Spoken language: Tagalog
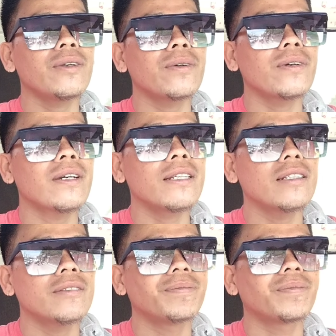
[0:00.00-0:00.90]
Na yan
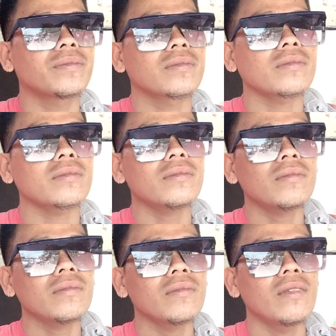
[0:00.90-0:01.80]
guys, na.
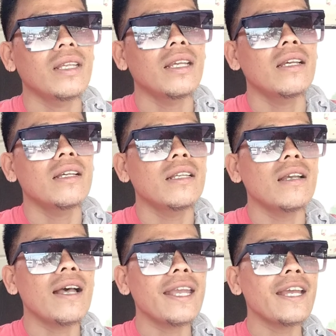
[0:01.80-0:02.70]

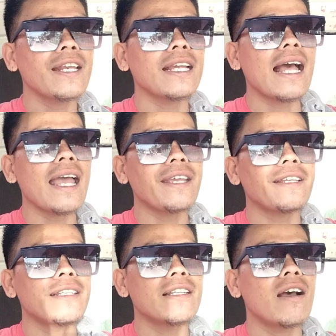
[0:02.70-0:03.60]
Sa simple
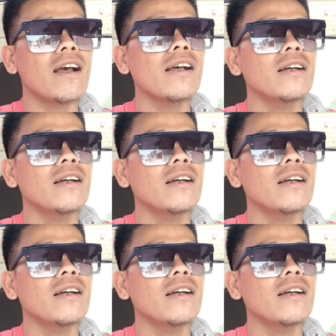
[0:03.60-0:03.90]
lang.